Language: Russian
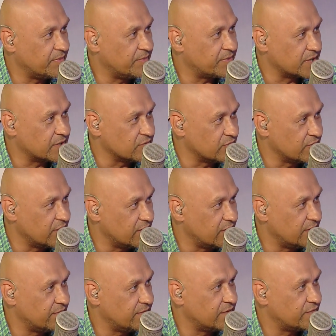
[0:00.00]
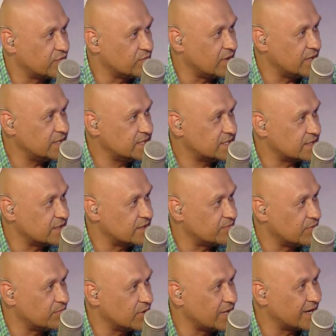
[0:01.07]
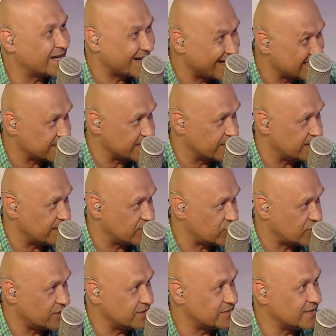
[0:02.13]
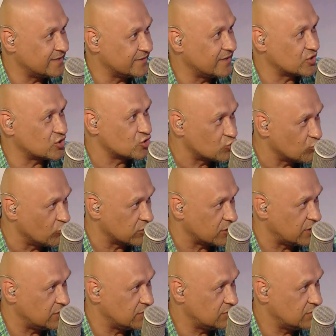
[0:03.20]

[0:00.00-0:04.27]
прыгнул на футболиста, и была красная карточка, они дали даже желтый.